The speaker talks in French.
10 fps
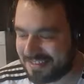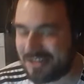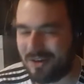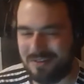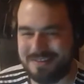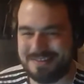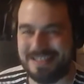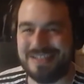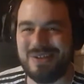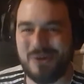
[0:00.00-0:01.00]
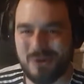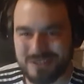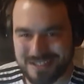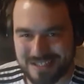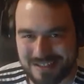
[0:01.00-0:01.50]
D'accord. C'est un
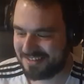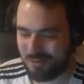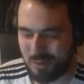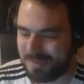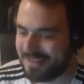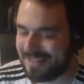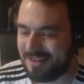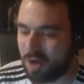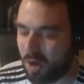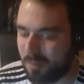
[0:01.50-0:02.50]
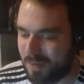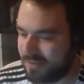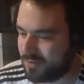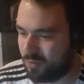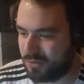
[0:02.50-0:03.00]
crocodile qui lui a piqué normal
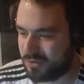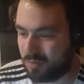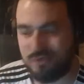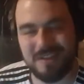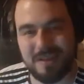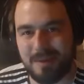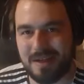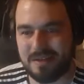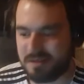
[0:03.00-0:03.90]
son poisson. En plus il était balèze.